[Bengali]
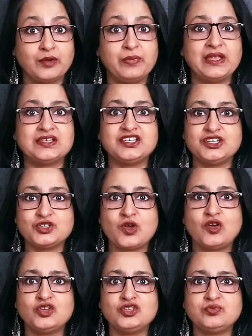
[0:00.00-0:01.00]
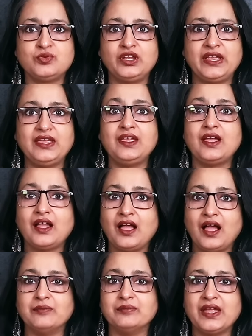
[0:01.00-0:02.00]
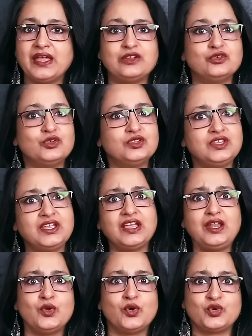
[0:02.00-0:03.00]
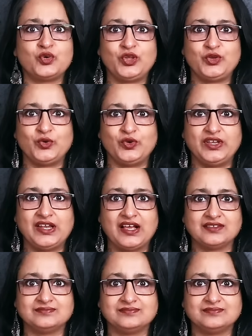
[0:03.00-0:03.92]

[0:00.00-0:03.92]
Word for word: আর বেশি সহজ বলেই আমরা এগুলোর দিকে লক্ষ্যই করি না